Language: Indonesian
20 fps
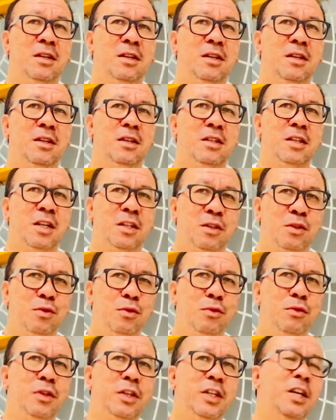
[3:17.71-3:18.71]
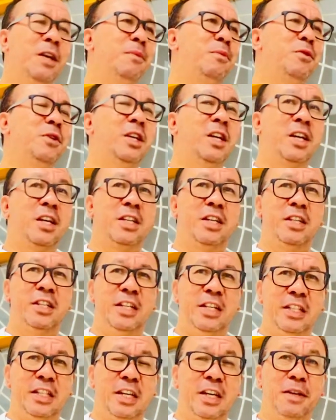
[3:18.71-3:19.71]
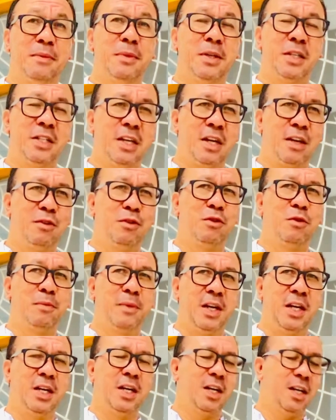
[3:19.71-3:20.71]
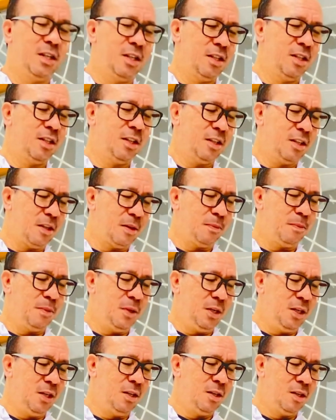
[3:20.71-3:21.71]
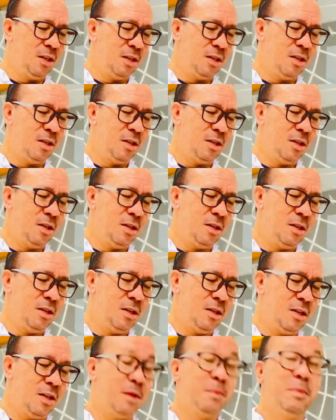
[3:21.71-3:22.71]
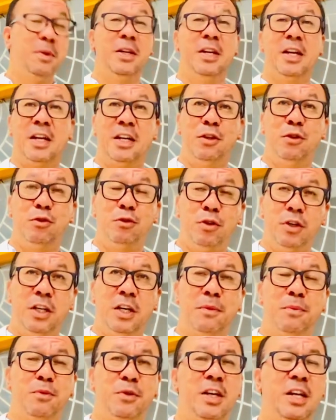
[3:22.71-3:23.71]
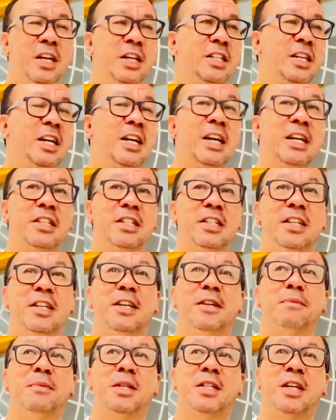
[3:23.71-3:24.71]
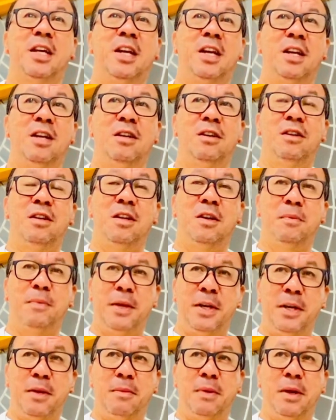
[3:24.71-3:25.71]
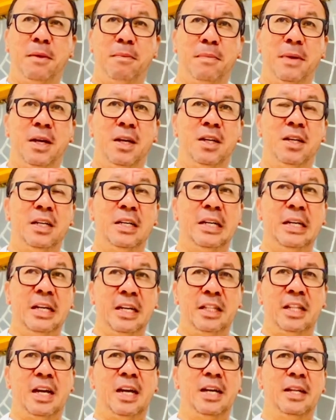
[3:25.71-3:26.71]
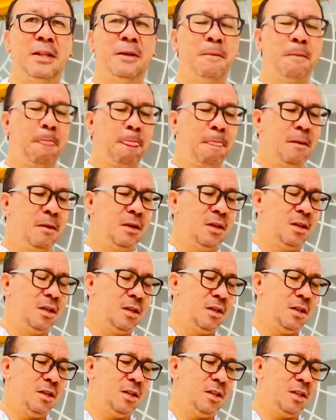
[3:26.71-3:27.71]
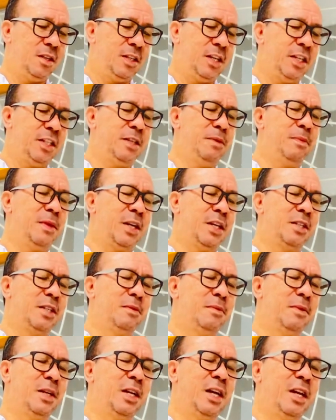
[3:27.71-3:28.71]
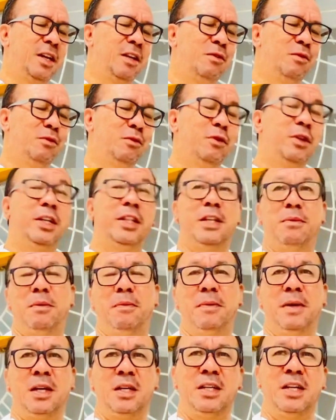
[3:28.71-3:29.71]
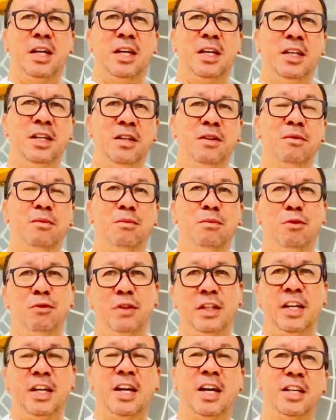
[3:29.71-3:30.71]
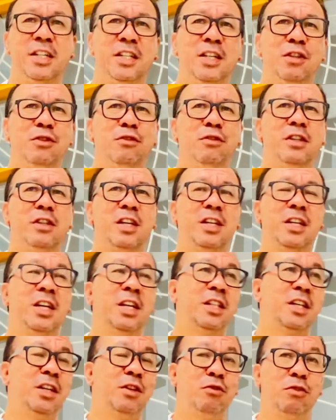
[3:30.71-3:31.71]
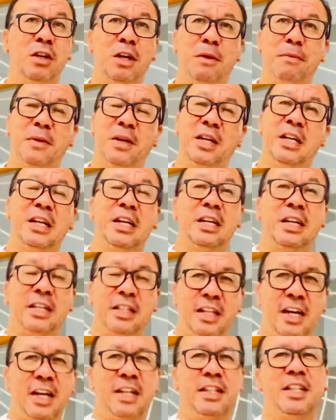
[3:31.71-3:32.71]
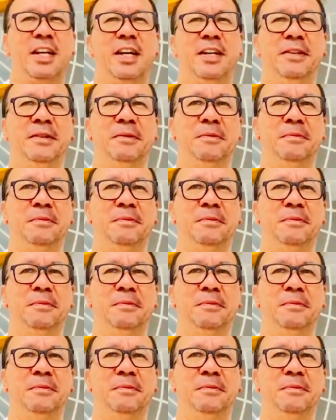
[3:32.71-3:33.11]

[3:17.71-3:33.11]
satu, ia punya rasa cinta yang besar untuk mereka, tetapi lebih dari itu ia punya rasa kasih yang besar kepada Bapa dengan taat. Saya sih merasa menarik untuk kita memaknai bukti kasih itu ternyata diungkapkan dengan ketaatan.